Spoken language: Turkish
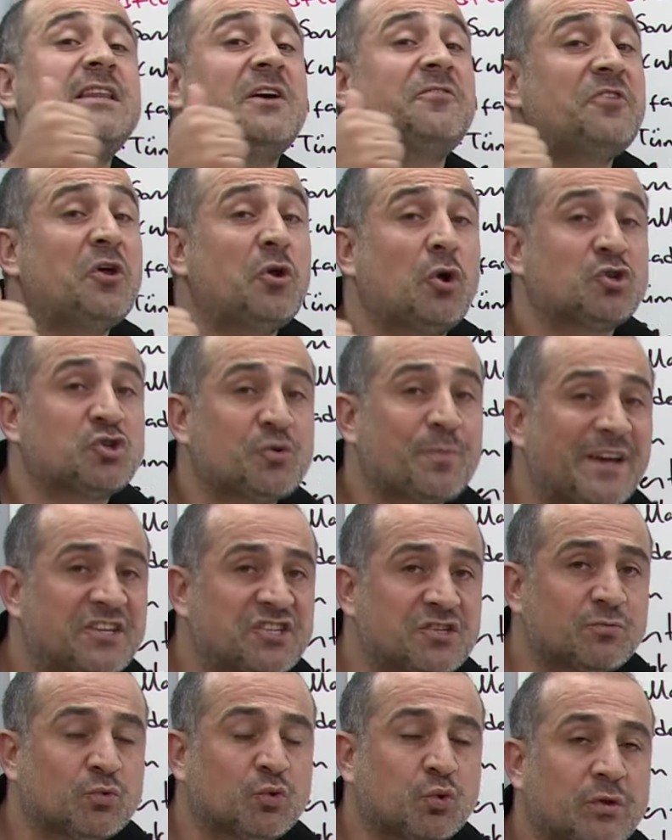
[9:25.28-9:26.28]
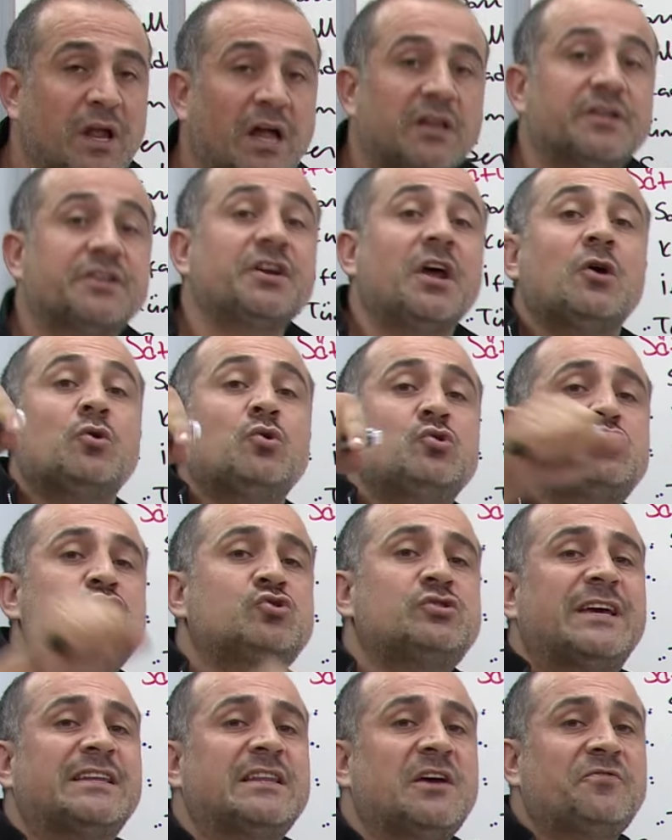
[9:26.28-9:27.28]
hedefleri ölçmek için kullanılır, üst
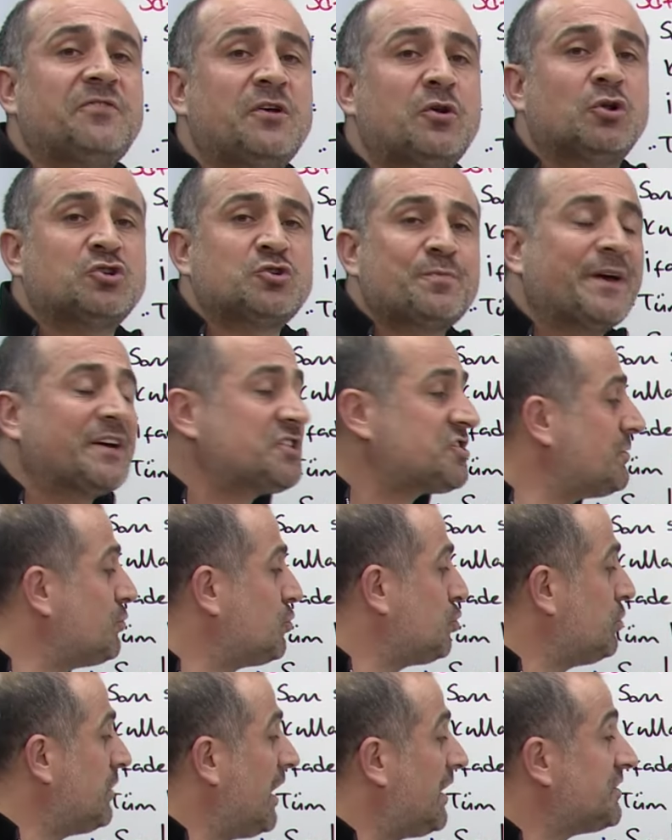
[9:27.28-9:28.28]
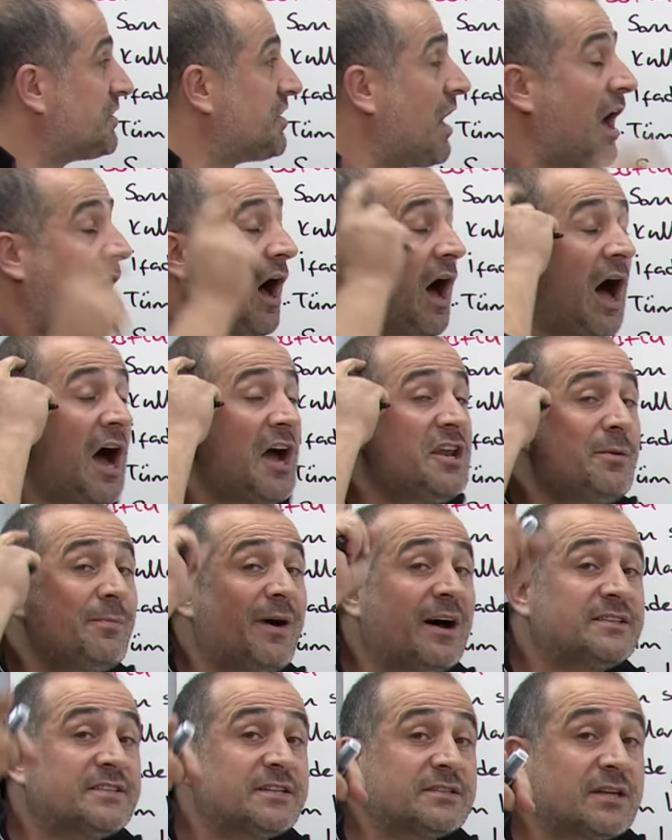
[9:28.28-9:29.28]
düzey hedefleri ölçmek için kullanılır. Aynı
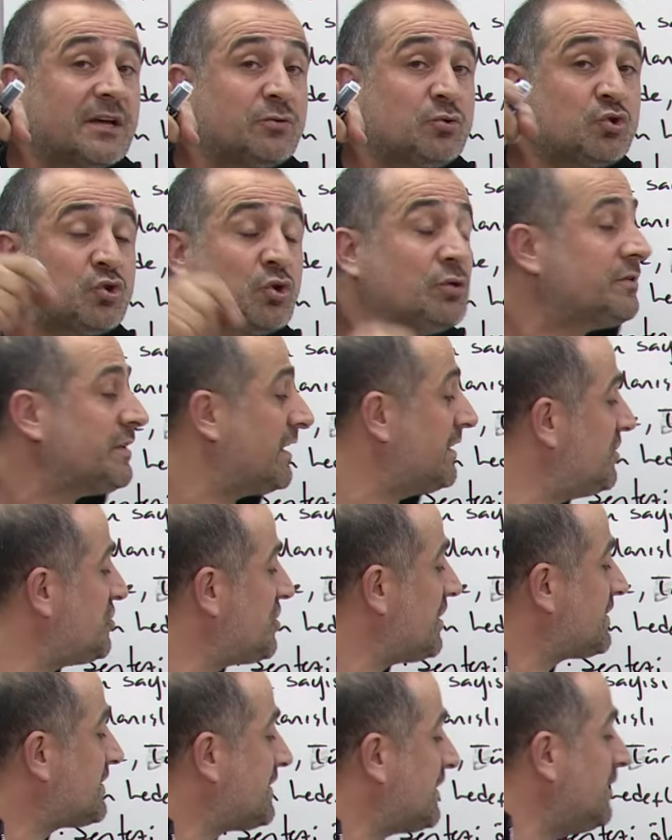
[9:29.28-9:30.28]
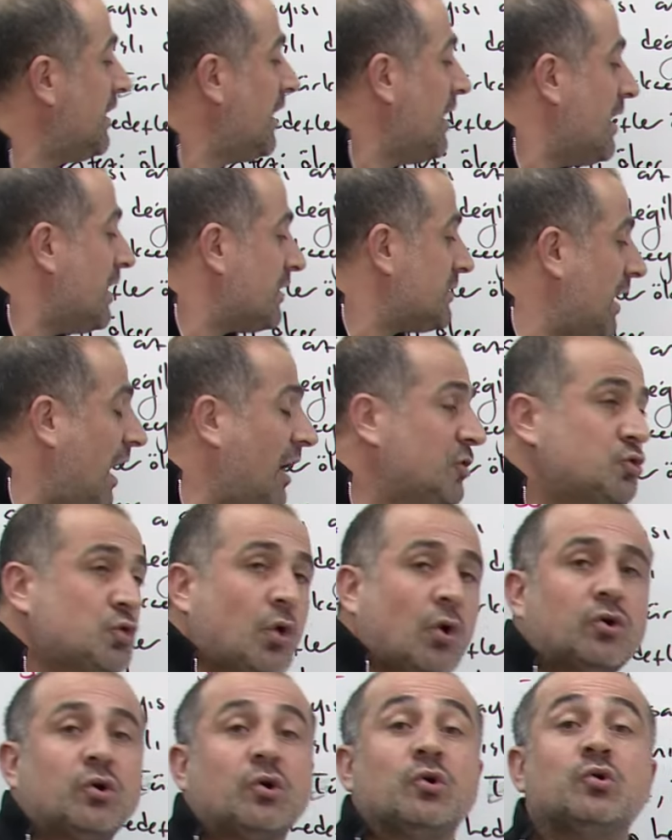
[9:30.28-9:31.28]
mantıkta düşün ne diyeceksin? Daha
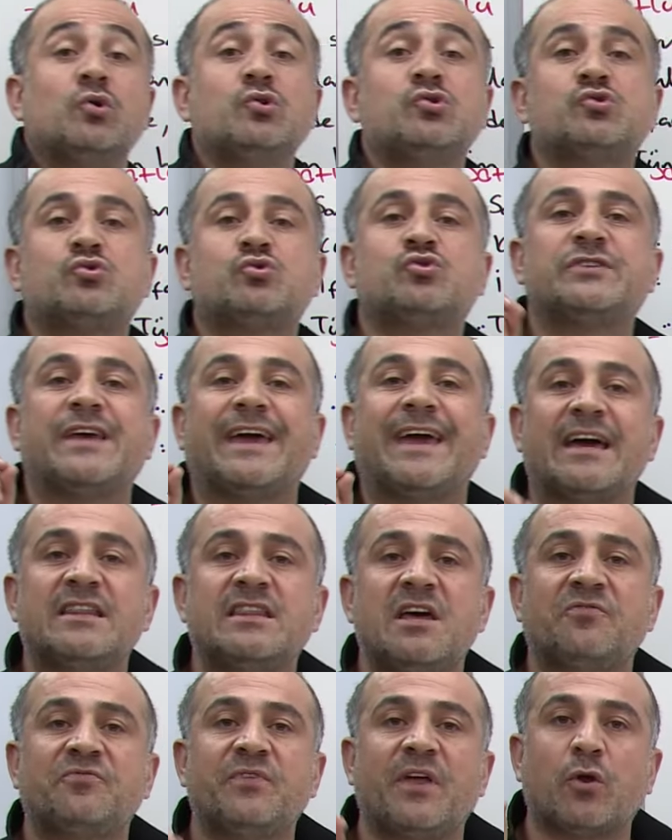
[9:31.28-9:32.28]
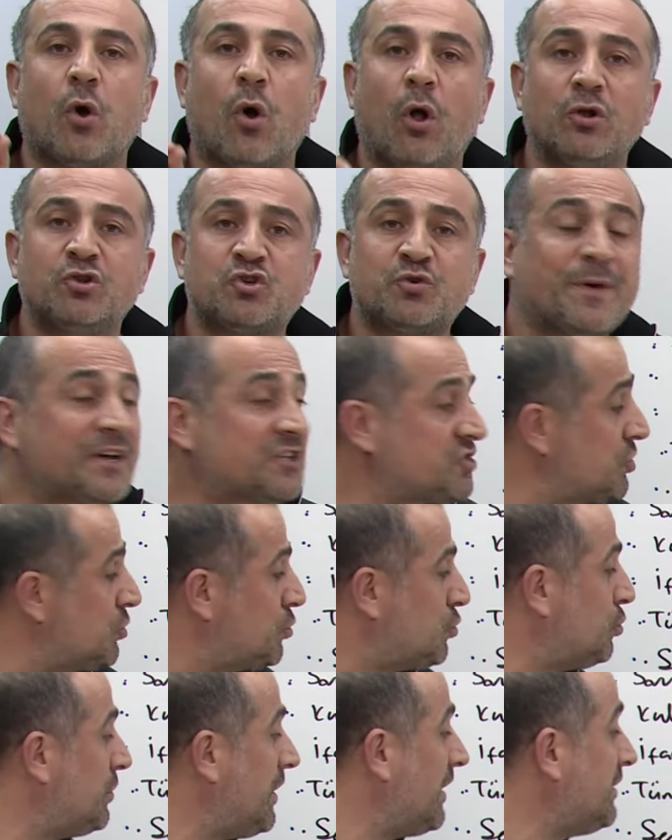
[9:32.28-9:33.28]
çok üst düzey hedefleri ölçmek için
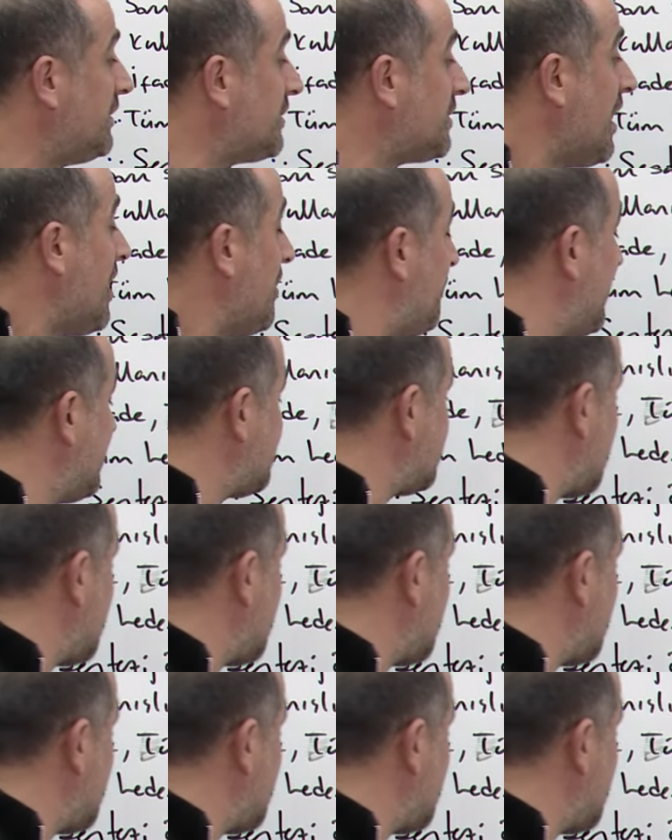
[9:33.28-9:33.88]
kullanılır ve